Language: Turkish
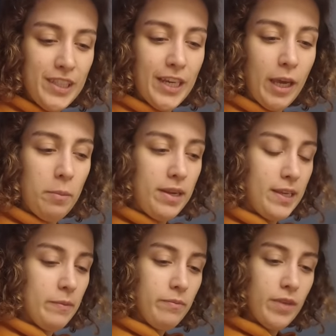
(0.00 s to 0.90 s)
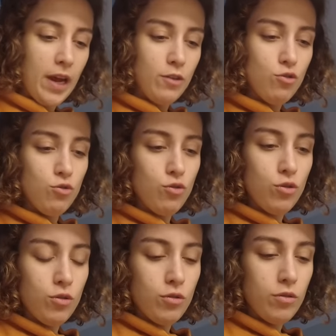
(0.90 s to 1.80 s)
çekebileyim. Yani
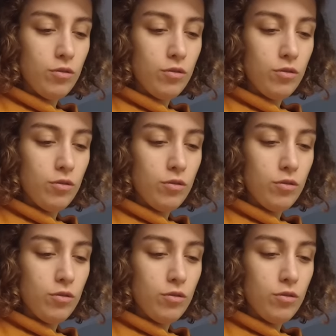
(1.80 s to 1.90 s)
çünkü